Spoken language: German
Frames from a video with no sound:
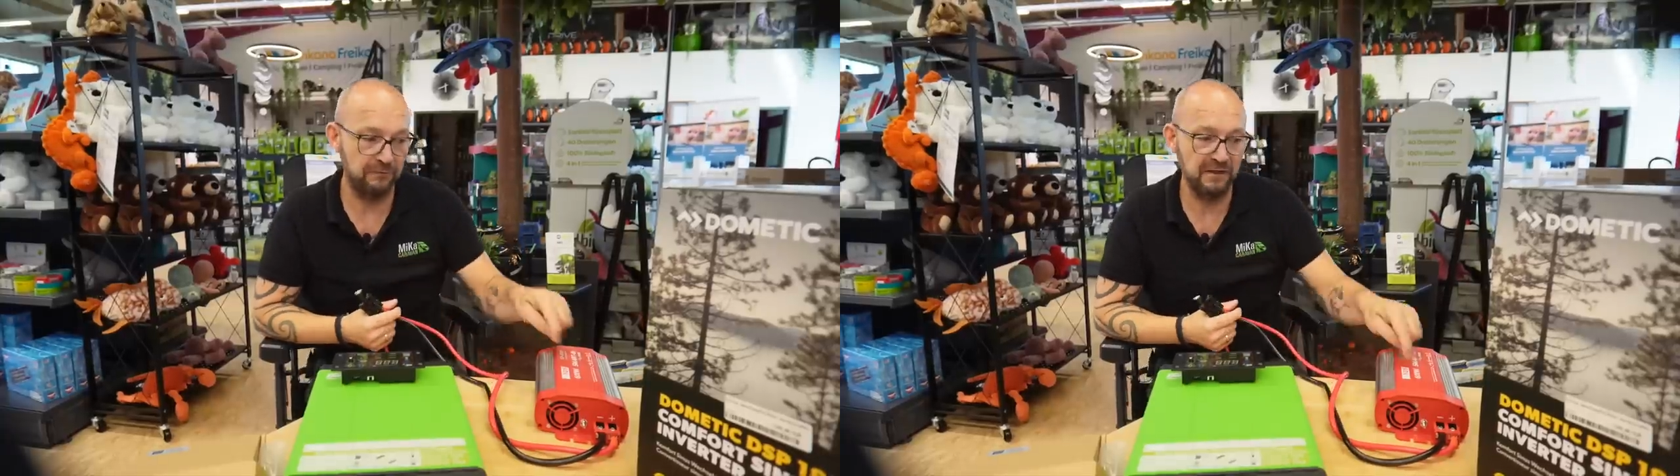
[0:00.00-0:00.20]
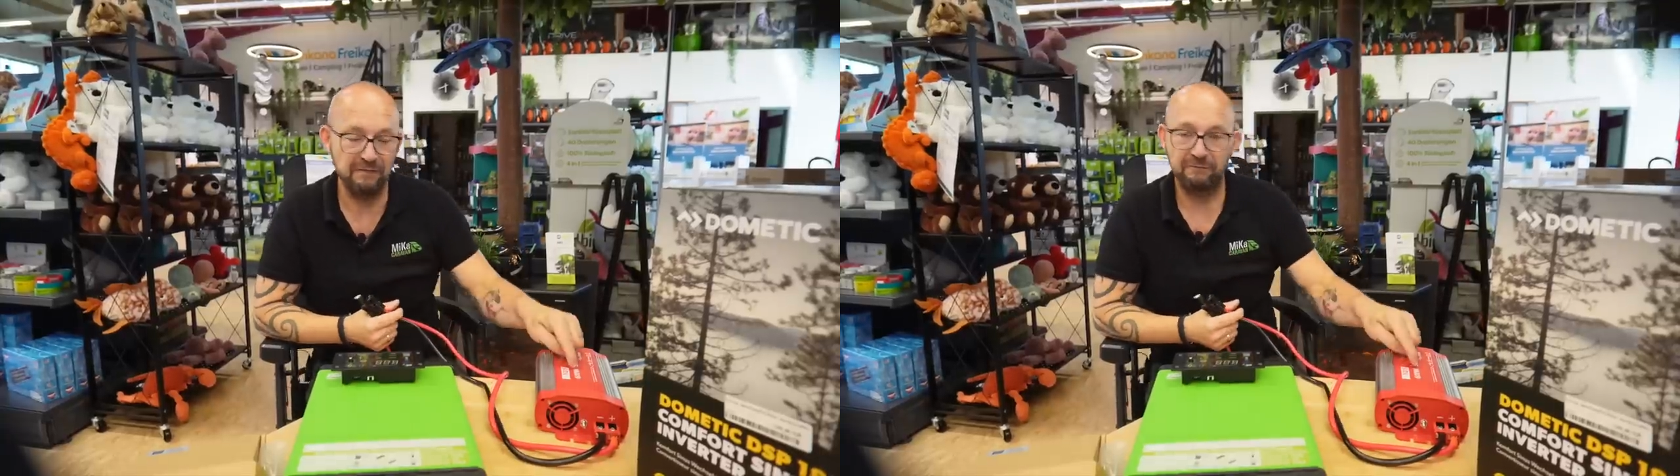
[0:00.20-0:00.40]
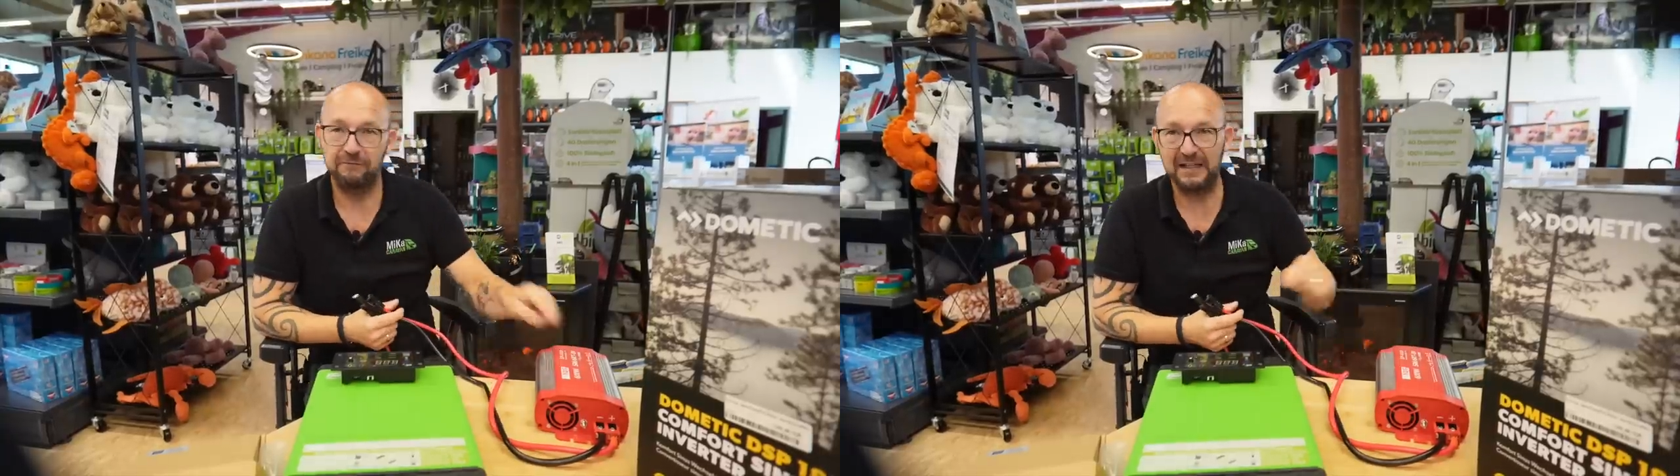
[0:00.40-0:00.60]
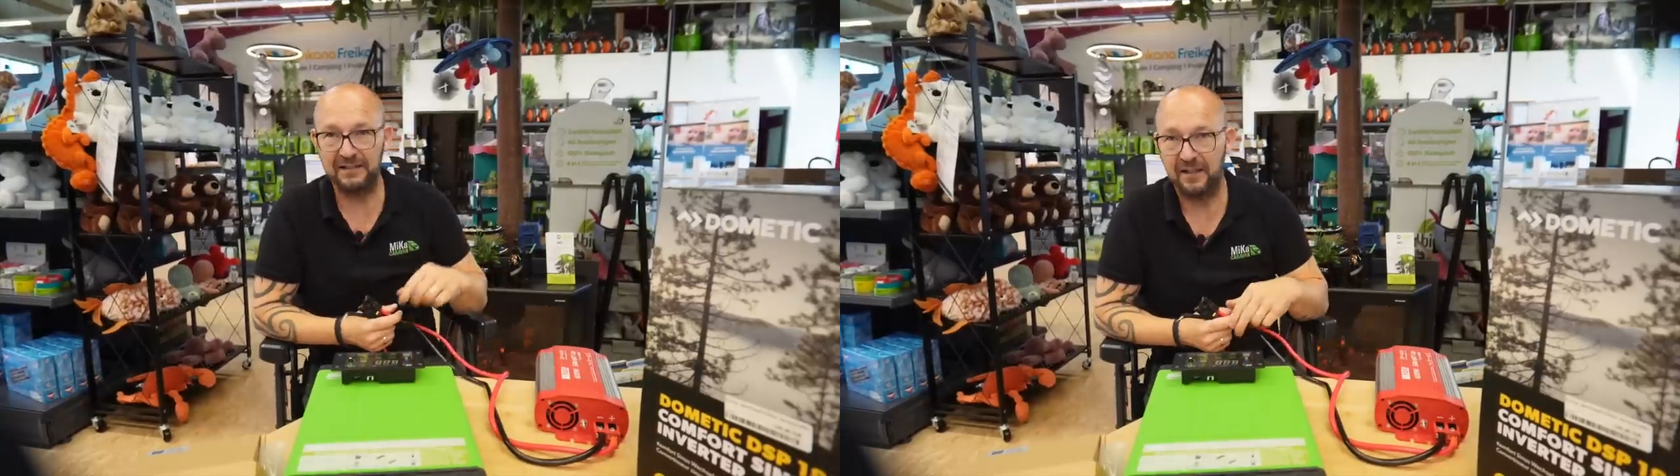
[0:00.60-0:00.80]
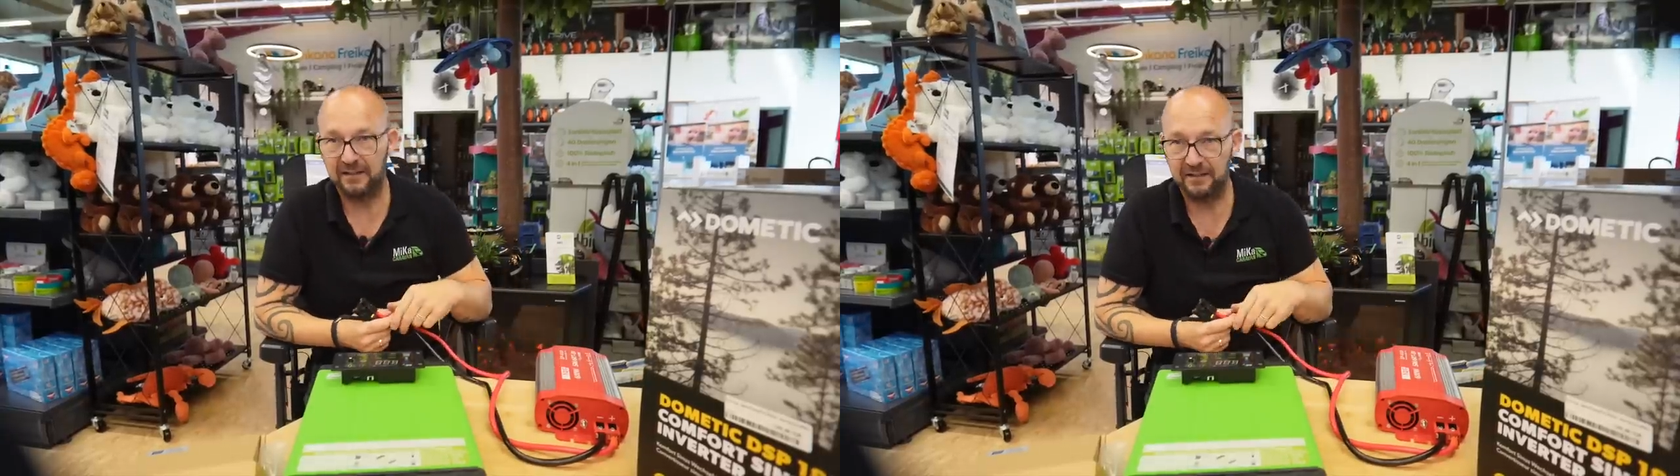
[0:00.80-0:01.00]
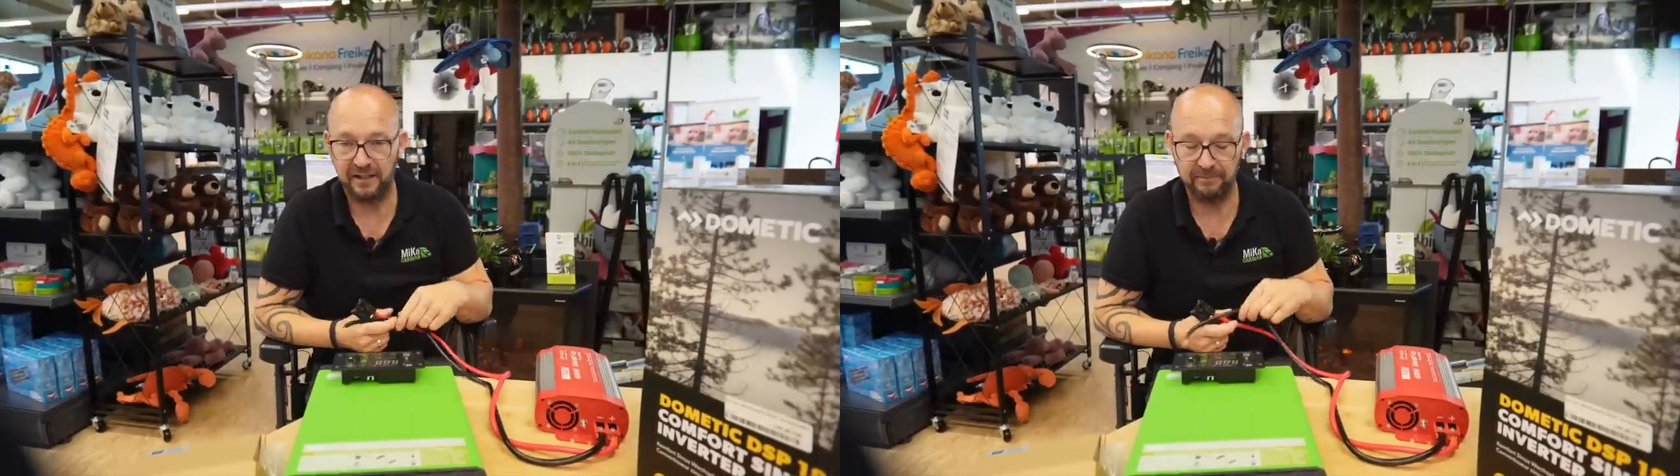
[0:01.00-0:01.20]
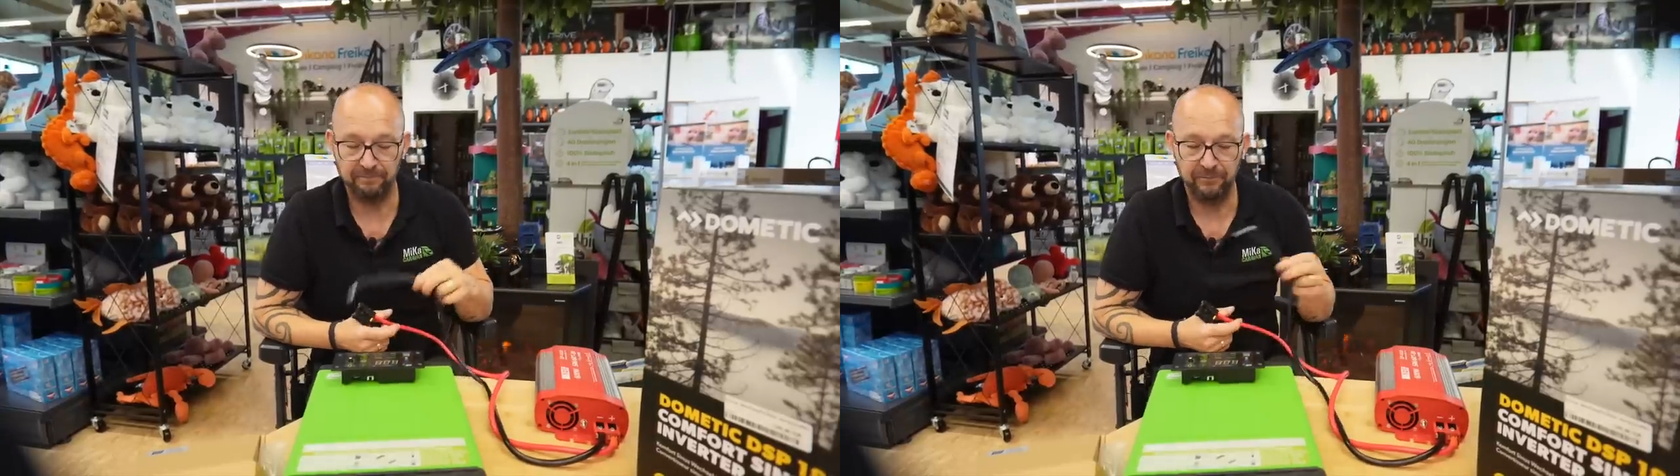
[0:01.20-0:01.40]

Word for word: viel Watt hat er.